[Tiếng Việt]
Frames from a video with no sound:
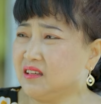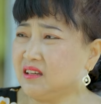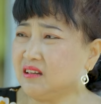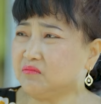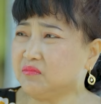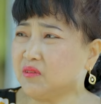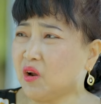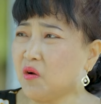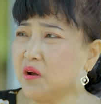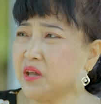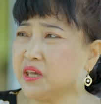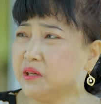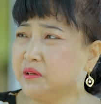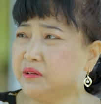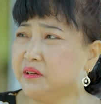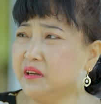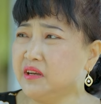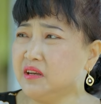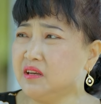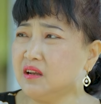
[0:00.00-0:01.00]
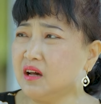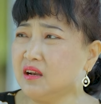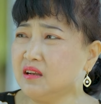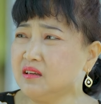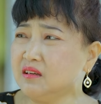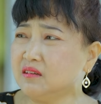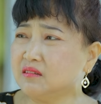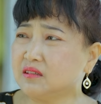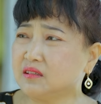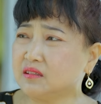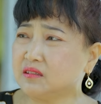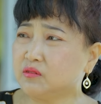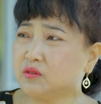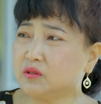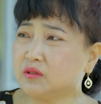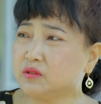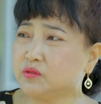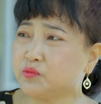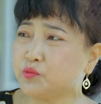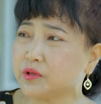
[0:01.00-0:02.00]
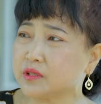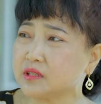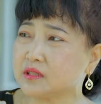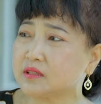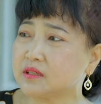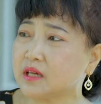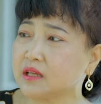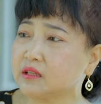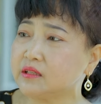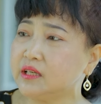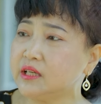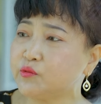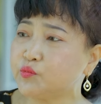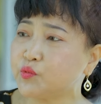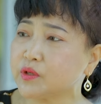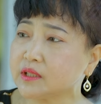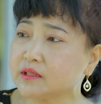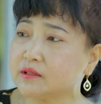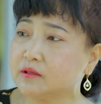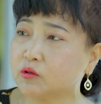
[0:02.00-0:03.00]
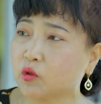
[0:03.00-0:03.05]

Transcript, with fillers: tự nhiên nói gì nên rồi gì quét giết nít quét